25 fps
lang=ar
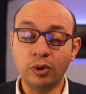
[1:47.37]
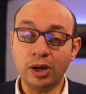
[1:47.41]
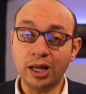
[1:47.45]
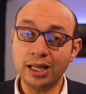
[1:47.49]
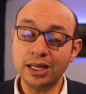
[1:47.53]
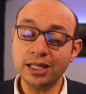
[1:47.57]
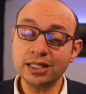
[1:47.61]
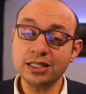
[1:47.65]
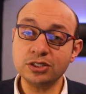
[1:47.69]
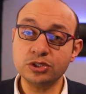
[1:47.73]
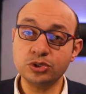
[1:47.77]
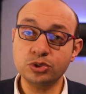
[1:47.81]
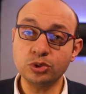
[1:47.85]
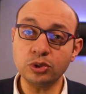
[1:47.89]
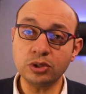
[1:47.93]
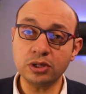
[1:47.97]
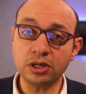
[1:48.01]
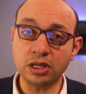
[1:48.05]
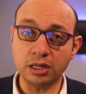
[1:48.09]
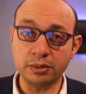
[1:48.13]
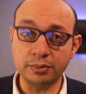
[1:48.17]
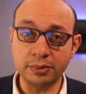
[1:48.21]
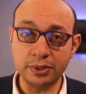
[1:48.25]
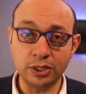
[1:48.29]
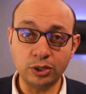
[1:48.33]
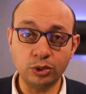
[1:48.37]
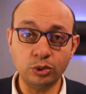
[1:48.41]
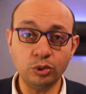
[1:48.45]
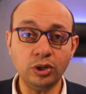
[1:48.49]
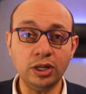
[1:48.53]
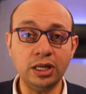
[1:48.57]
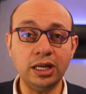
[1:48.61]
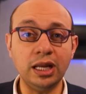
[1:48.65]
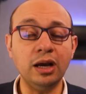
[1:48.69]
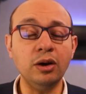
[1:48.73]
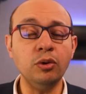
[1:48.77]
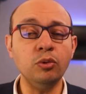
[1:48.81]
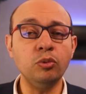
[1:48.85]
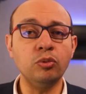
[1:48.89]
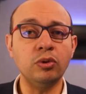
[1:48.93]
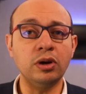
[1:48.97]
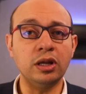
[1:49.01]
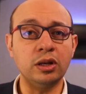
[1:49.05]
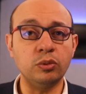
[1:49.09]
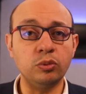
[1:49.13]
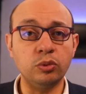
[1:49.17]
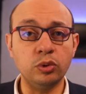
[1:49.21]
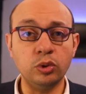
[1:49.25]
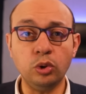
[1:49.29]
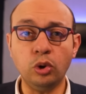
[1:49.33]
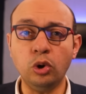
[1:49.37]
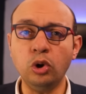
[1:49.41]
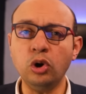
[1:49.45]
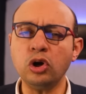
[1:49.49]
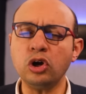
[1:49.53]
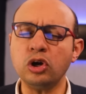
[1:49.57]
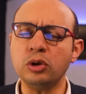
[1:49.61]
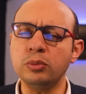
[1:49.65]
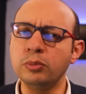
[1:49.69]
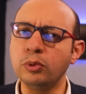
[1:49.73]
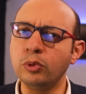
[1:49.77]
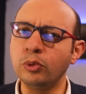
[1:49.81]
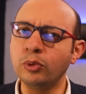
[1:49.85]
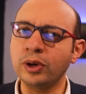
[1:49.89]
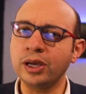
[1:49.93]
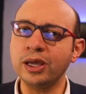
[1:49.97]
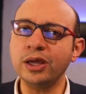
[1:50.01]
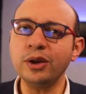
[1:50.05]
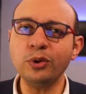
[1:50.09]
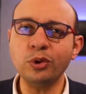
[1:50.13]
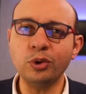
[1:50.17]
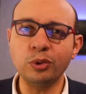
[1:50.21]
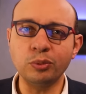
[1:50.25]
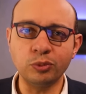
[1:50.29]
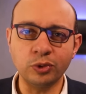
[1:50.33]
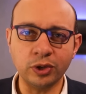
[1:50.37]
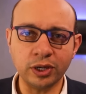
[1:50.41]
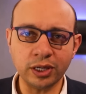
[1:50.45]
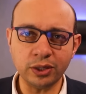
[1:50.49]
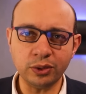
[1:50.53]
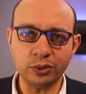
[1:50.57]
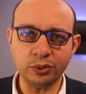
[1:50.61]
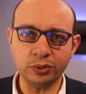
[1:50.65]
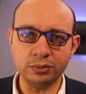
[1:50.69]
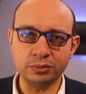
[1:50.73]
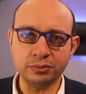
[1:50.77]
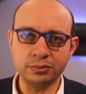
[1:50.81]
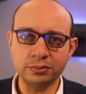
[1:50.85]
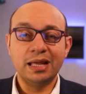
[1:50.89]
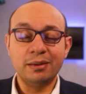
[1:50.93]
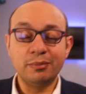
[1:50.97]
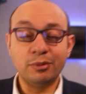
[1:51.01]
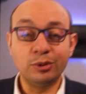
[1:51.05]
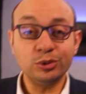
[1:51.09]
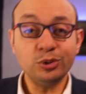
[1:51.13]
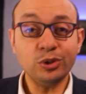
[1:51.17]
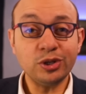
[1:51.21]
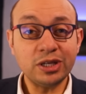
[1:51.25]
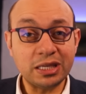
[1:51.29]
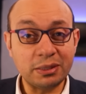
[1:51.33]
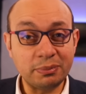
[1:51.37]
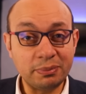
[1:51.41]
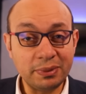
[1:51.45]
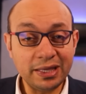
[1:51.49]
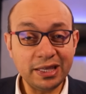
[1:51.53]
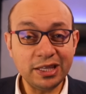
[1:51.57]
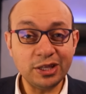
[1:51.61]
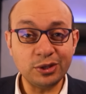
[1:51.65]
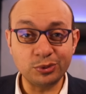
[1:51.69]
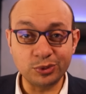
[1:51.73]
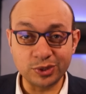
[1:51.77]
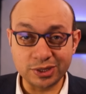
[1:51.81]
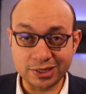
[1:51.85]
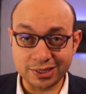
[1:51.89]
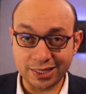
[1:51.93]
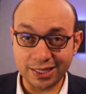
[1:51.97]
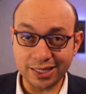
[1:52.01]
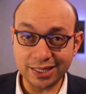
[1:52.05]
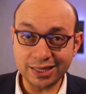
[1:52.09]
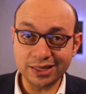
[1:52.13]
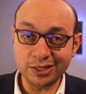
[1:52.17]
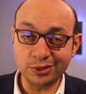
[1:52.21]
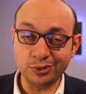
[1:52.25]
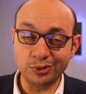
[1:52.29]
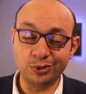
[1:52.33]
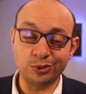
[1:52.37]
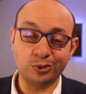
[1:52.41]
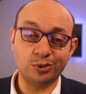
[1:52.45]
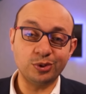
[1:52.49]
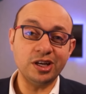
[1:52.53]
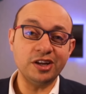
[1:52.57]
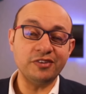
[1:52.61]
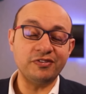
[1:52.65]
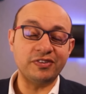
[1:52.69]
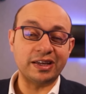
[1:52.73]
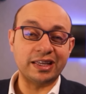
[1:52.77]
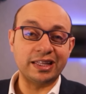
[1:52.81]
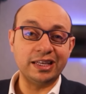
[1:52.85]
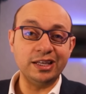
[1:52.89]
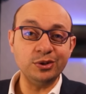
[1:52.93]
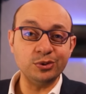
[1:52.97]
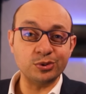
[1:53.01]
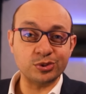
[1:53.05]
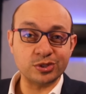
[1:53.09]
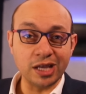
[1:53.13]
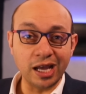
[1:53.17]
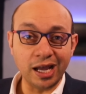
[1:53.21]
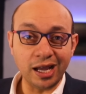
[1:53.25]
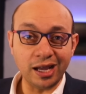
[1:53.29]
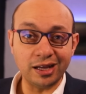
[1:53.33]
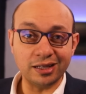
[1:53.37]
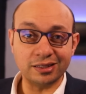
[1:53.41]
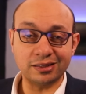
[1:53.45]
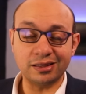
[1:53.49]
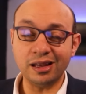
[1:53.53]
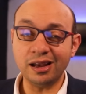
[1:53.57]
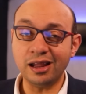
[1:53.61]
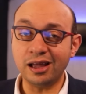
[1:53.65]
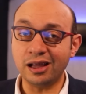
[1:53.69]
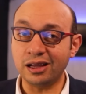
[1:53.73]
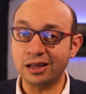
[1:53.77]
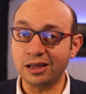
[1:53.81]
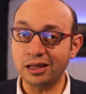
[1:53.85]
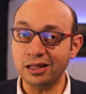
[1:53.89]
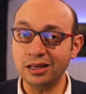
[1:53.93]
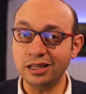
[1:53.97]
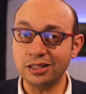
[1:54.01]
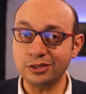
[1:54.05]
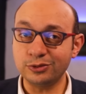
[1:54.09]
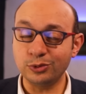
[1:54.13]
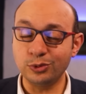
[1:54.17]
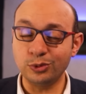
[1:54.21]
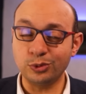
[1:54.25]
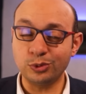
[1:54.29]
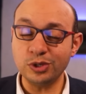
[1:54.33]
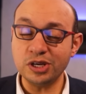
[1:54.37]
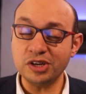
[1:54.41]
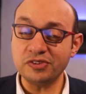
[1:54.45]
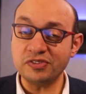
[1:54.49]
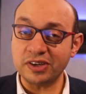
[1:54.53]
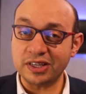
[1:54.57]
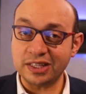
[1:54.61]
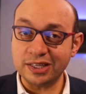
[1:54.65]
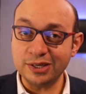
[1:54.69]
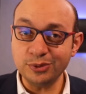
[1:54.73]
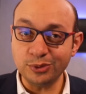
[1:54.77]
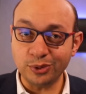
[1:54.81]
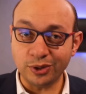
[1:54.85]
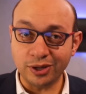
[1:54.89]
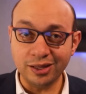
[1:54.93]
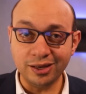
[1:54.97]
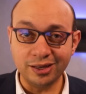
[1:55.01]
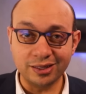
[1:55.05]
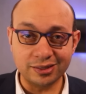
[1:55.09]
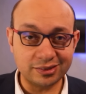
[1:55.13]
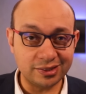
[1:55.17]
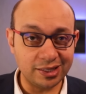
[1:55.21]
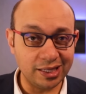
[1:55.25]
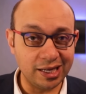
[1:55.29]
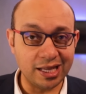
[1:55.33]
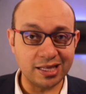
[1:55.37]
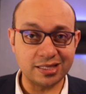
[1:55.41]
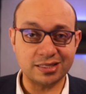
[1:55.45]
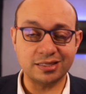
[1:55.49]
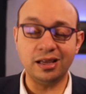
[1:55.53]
وحالات السكر من النوع الأول والعقم وغيرهم وغيرهم الموضوع كبير وترند واللي كنا فاكرينه صح طلع غلط واللي كنا فاكرينه غلط طلع